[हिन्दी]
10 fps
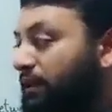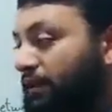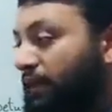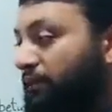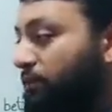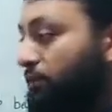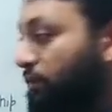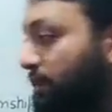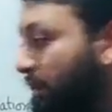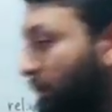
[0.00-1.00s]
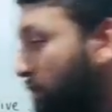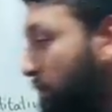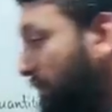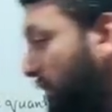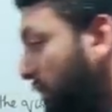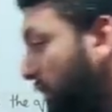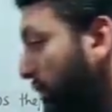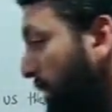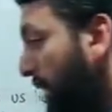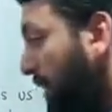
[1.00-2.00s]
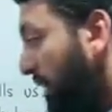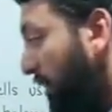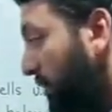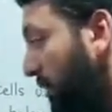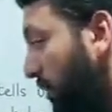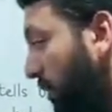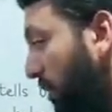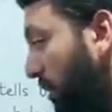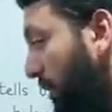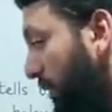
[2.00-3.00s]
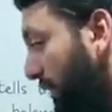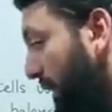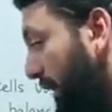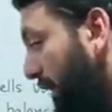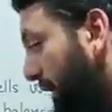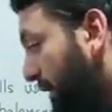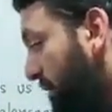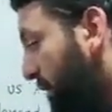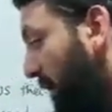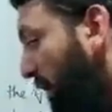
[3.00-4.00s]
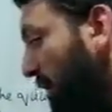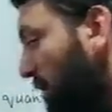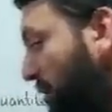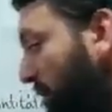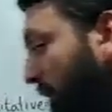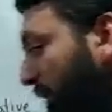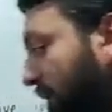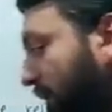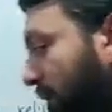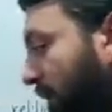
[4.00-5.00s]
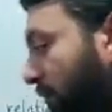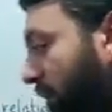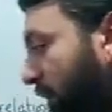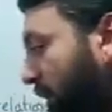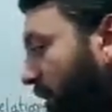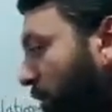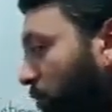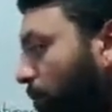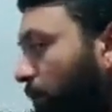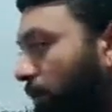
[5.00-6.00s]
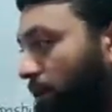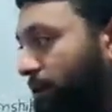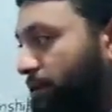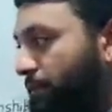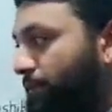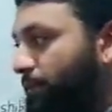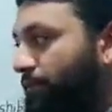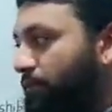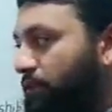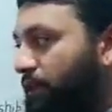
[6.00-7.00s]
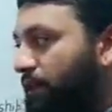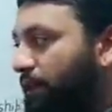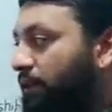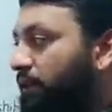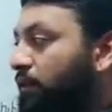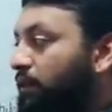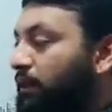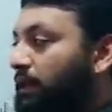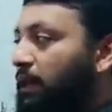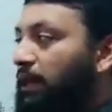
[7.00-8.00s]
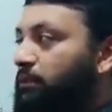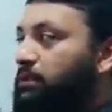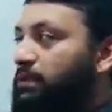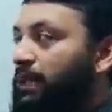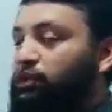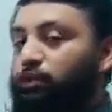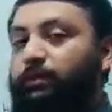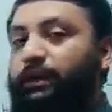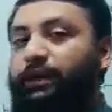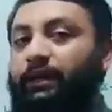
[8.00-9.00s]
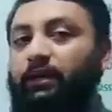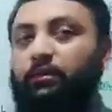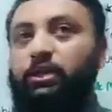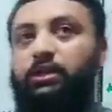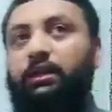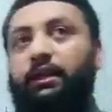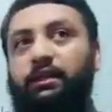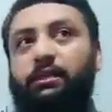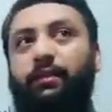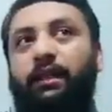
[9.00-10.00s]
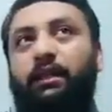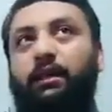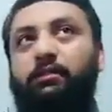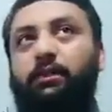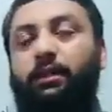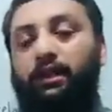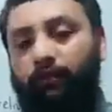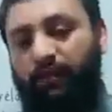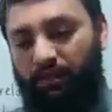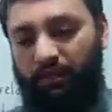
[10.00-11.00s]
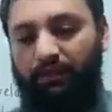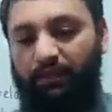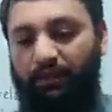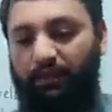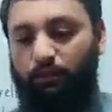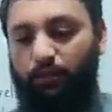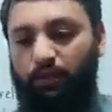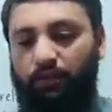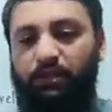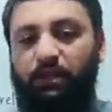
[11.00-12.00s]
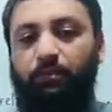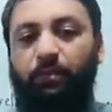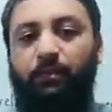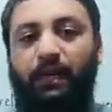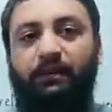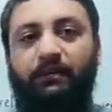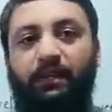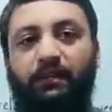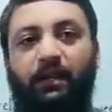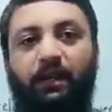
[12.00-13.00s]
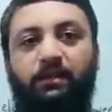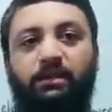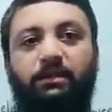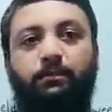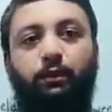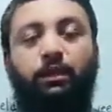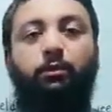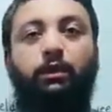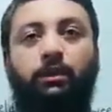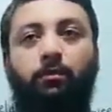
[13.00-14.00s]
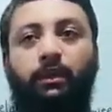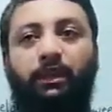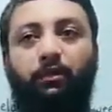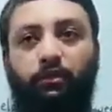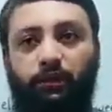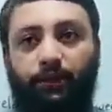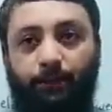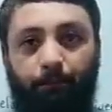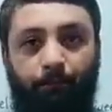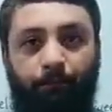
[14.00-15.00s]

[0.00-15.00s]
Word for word: क्या होती हैं दो चीजें पहला ऑल रिएक्टेंट्स आर कंप्लीटली कन्वर्टेड इनटू प्रोडक्ट ठीक है कि अब स्टाइशोमीट्री कैलकुलेशन करने से पहले हम जब इक्वेशन देख रहे हैं तो इक्वेशन में मैथ कहता है हर चीज पूरी पूरी कंप्लीट होती है